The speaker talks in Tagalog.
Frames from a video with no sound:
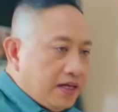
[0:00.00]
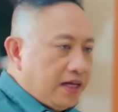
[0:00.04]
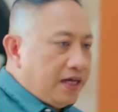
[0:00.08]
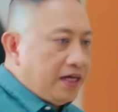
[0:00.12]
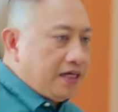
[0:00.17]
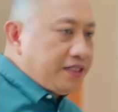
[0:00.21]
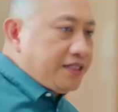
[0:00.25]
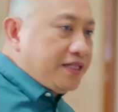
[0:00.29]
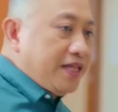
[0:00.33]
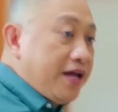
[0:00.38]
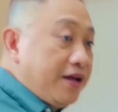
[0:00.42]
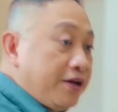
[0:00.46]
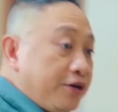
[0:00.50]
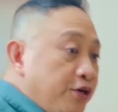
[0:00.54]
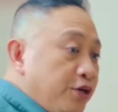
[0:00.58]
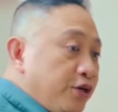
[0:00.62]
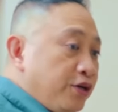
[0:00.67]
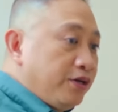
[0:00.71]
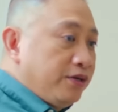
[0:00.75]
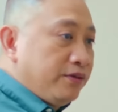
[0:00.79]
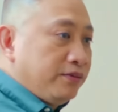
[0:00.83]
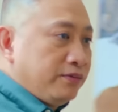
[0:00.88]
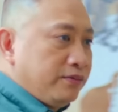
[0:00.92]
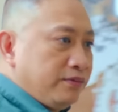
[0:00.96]
Alis na ako.
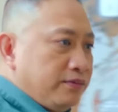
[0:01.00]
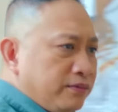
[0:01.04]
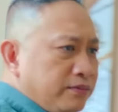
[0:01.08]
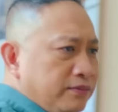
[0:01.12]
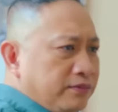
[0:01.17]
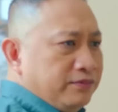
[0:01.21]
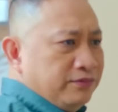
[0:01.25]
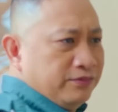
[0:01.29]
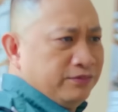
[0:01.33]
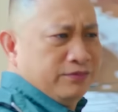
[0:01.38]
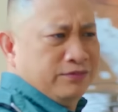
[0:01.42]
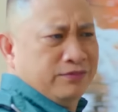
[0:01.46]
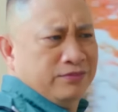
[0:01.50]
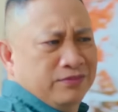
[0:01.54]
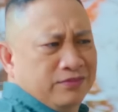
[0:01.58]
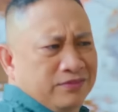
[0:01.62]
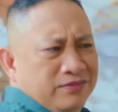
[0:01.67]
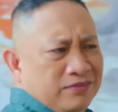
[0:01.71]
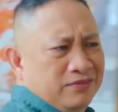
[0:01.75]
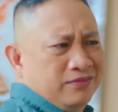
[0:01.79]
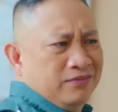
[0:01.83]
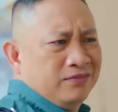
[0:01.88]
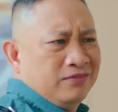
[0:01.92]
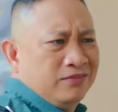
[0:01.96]
Mm, sige,
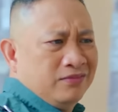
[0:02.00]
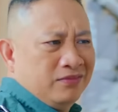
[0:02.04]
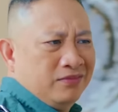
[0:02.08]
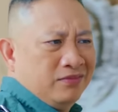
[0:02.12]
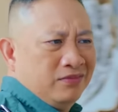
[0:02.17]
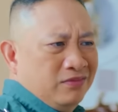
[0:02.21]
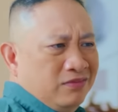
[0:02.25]
ingat.